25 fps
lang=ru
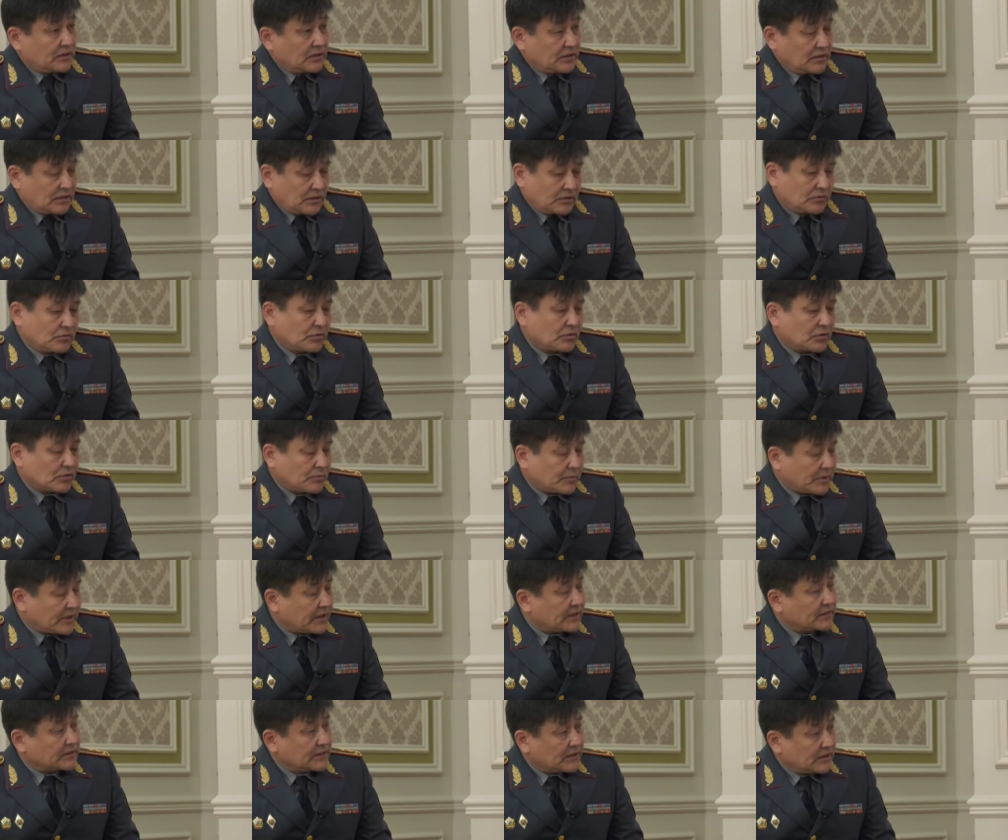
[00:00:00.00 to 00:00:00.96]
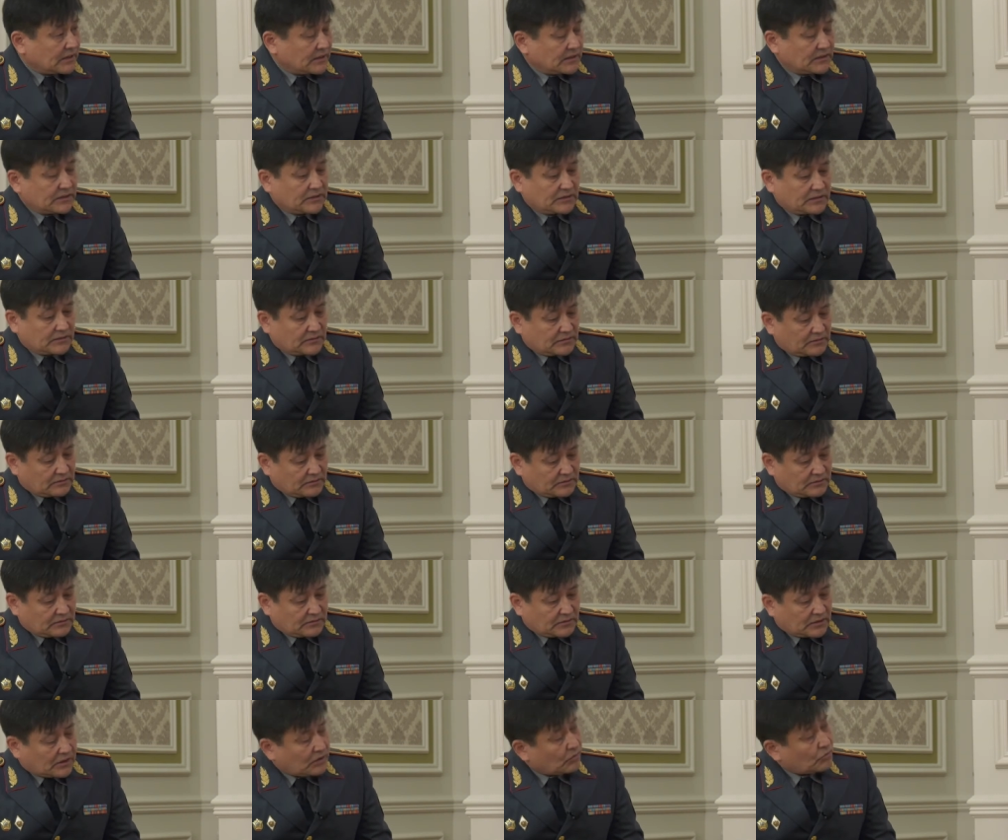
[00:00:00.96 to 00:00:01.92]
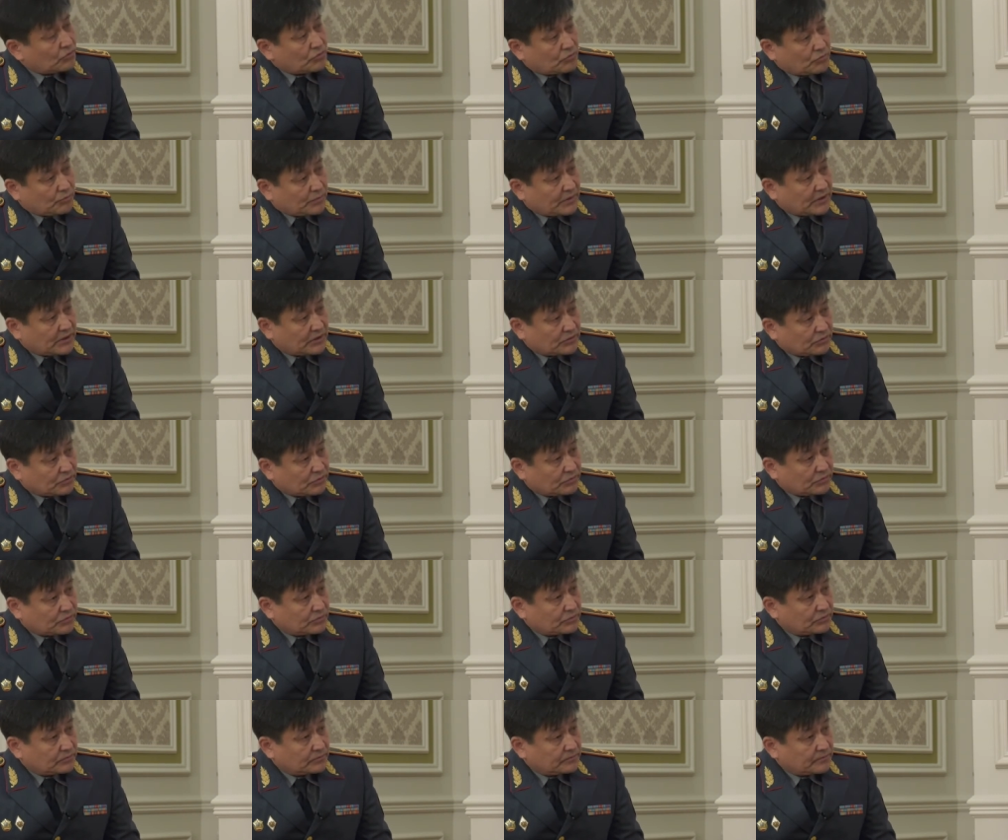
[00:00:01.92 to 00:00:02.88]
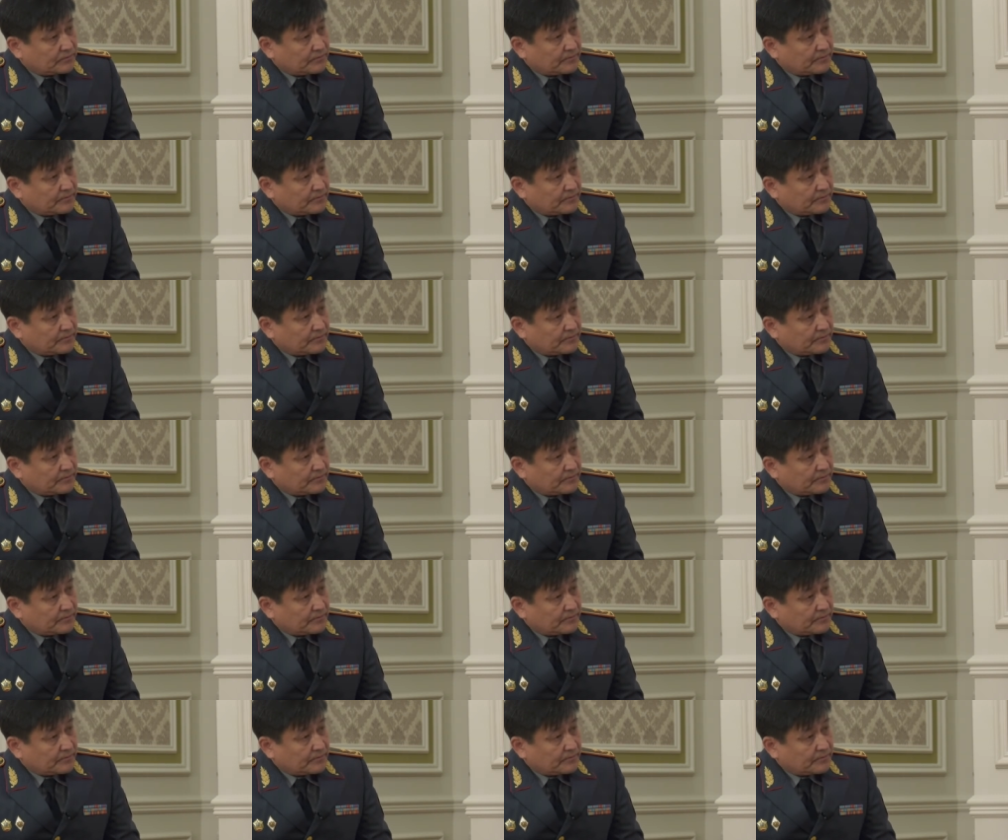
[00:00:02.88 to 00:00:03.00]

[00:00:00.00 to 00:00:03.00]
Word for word: и тоже показали хорошую подготовку.